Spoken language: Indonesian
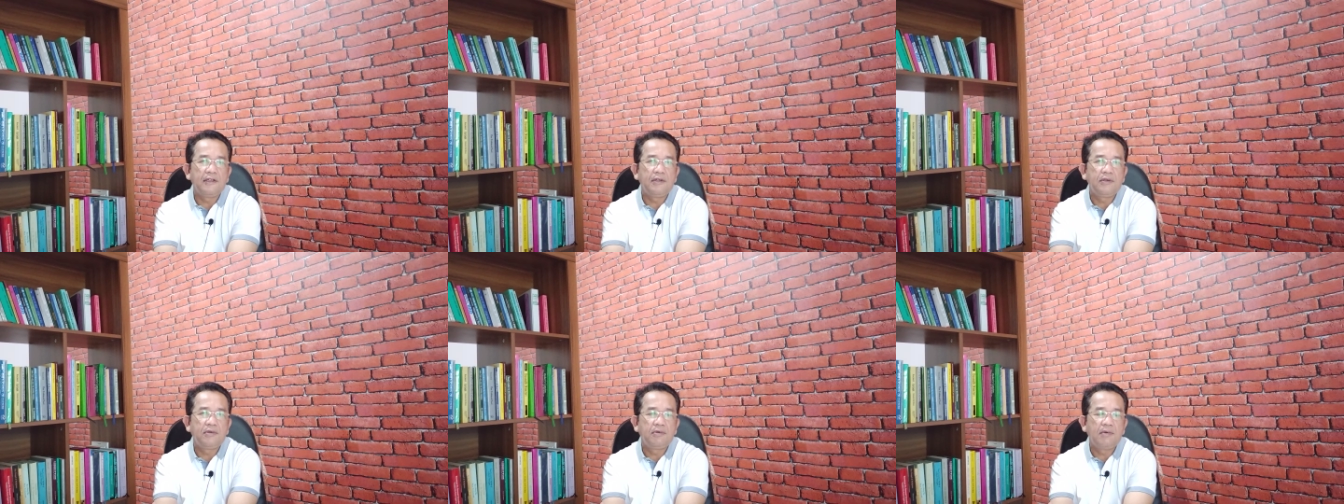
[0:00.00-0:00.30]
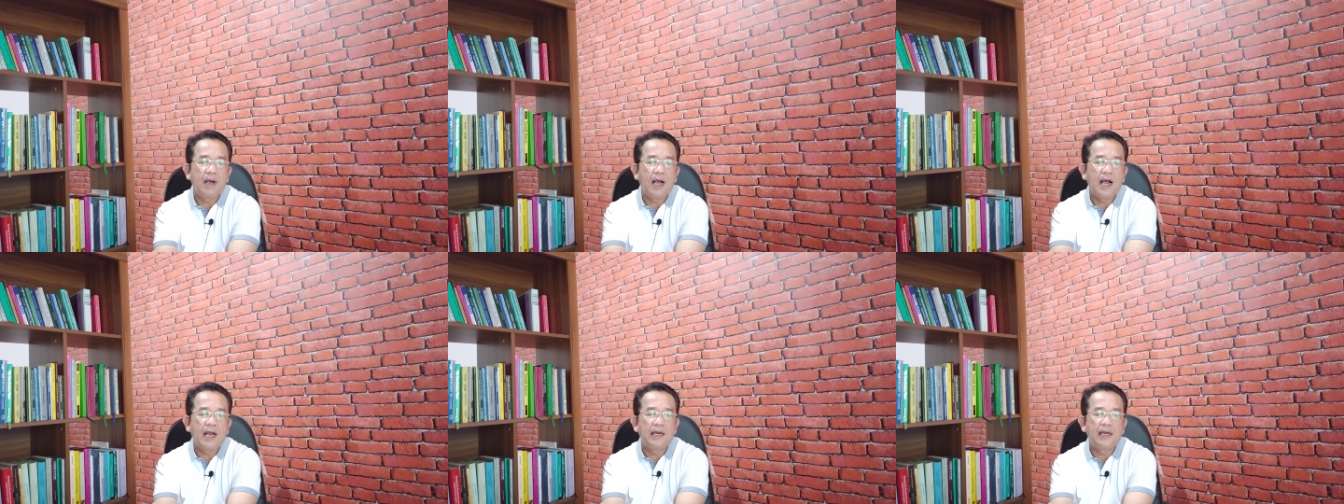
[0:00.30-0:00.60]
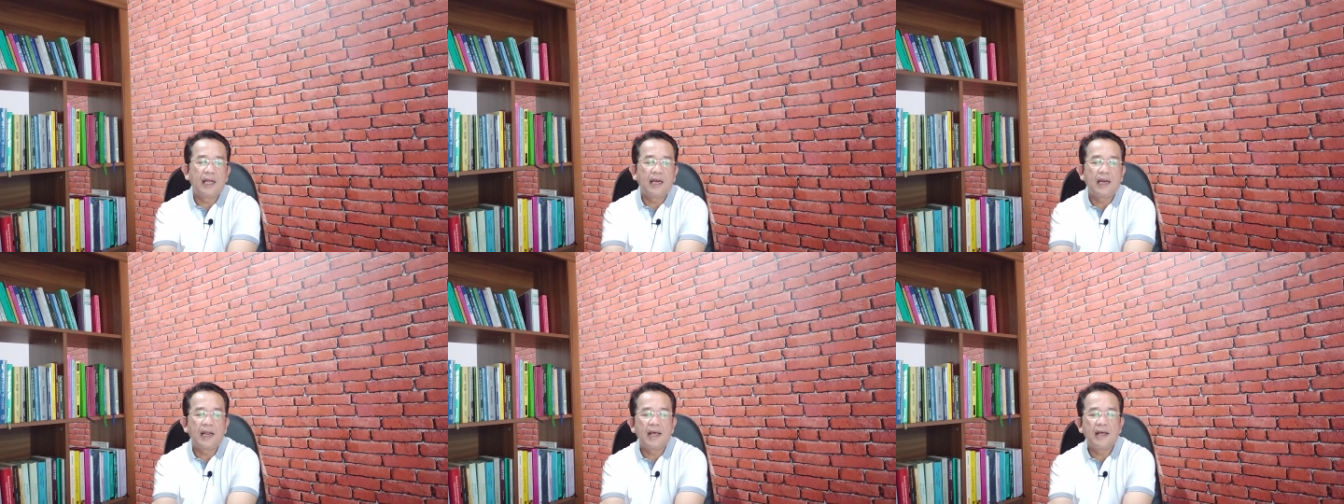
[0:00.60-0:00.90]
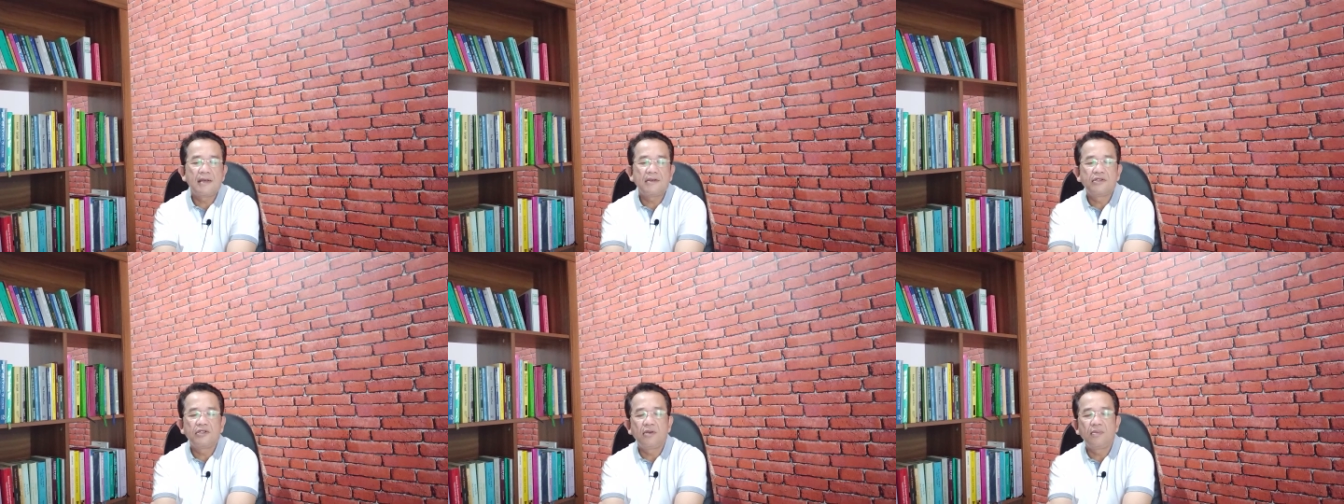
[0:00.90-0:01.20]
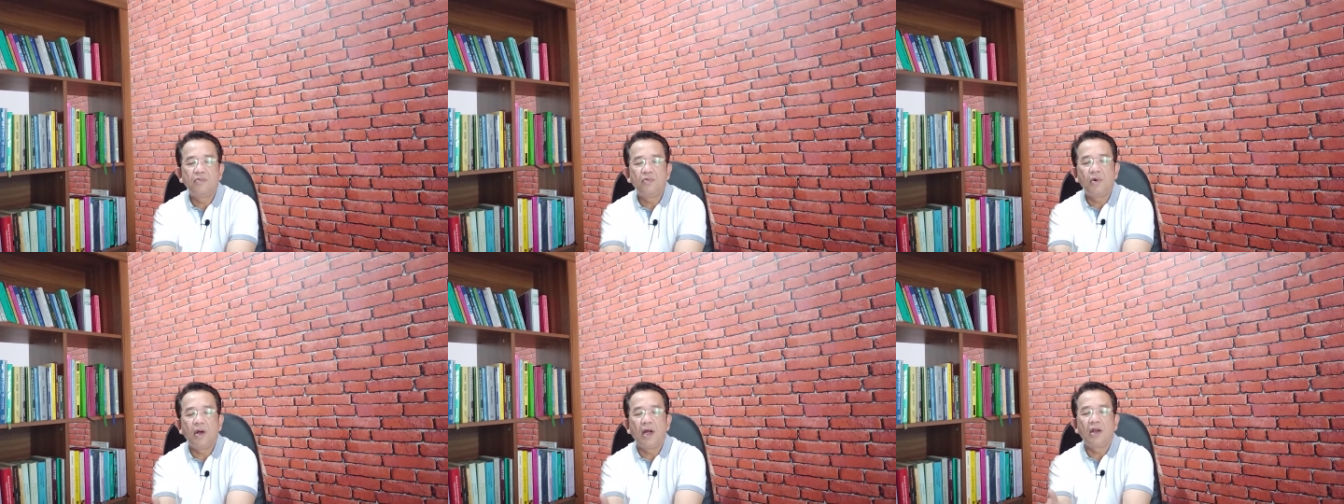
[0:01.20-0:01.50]
itu adalah
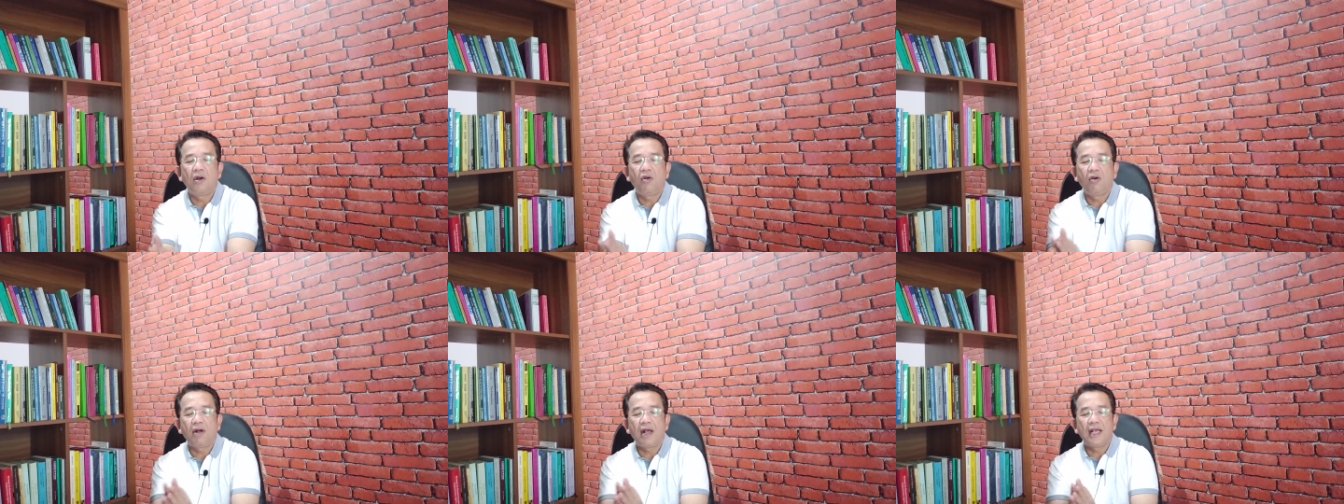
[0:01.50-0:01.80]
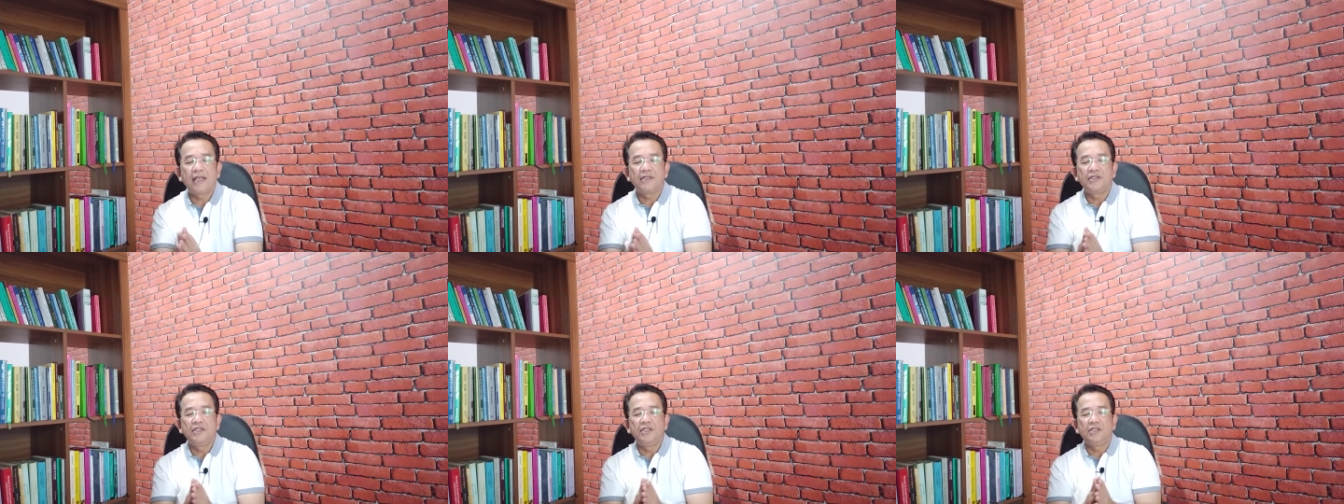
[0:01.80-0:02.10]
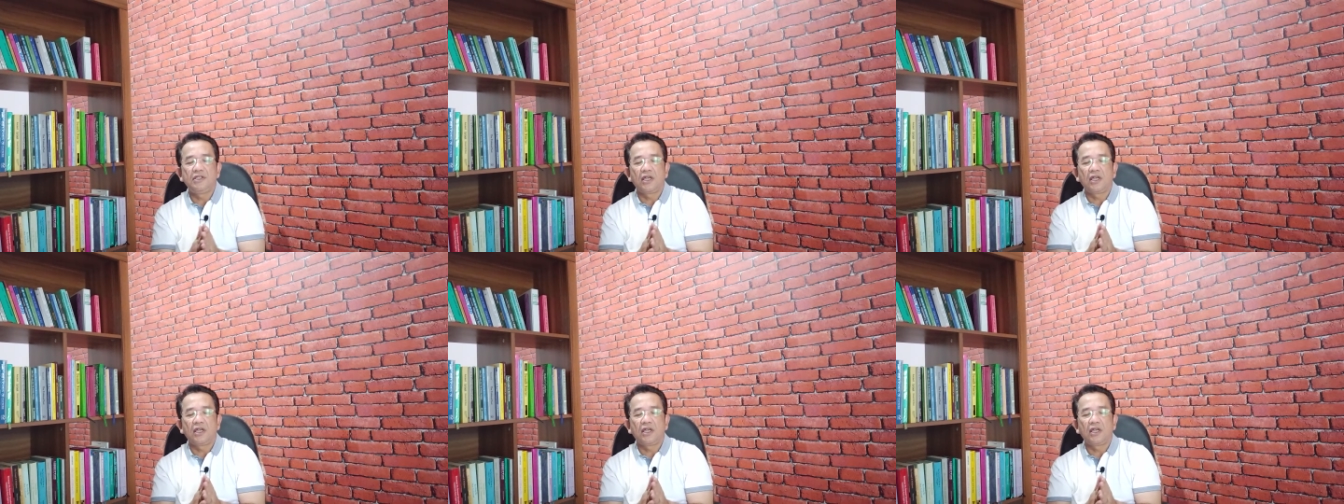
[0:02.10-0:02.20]
sebuah lokasi